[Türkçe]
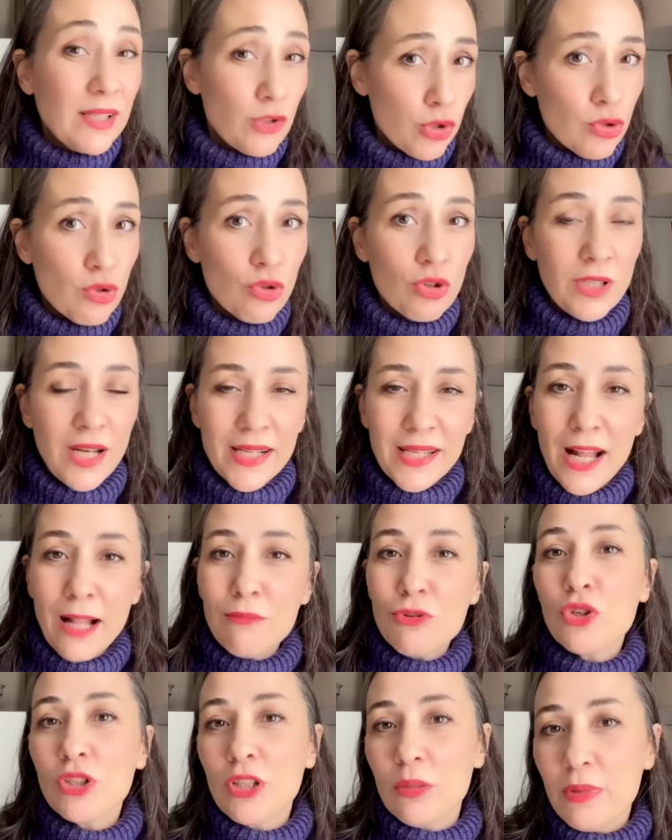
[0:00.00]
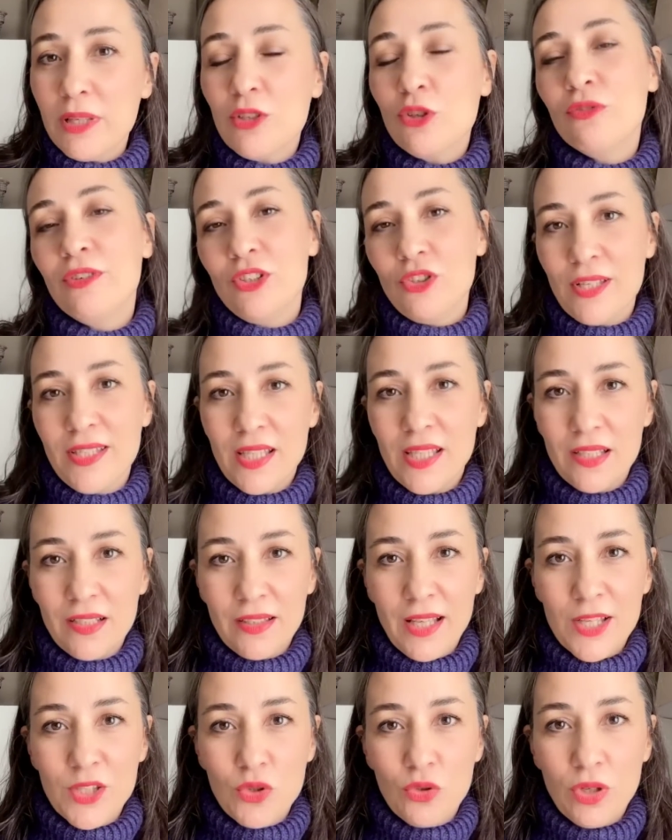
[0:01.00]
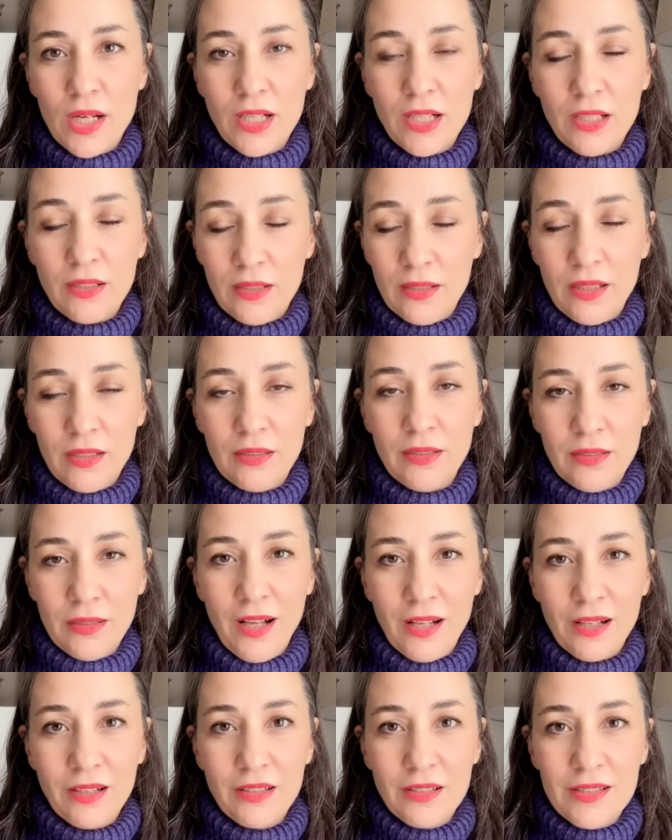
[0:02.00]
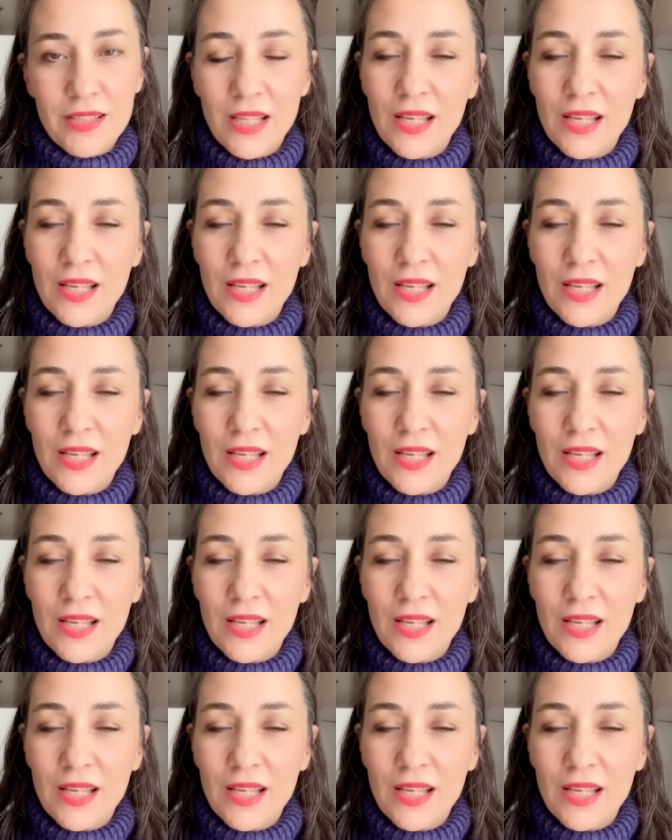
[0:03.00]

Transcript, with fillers: şu sorular gelmiş olabilir o videoyu izledikten sonra e, aklınıza.